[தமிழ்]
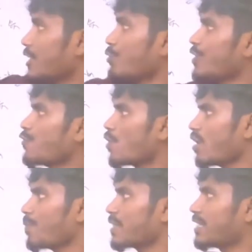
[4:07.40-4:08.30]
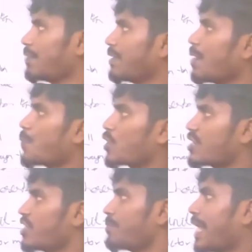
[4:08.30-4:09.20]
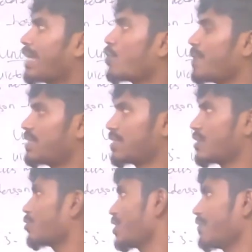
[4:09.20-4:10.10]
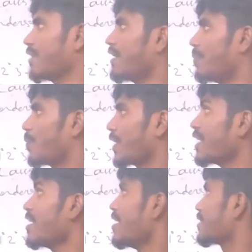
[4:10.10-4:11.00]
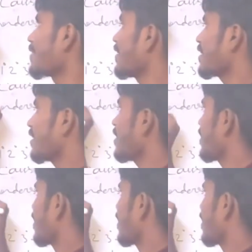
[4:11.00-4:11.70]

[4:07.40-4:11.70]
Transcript: யூனிட் ஃபோரில் பார்த்தீங்க அப்படின்னா பொட்டாசியம் டைக்ரோமேட் சிக்ஸ்த் கொஸ்டின் வெரி வெரி இம்பார்ட்டன்ட் செவன்த் அண்ட்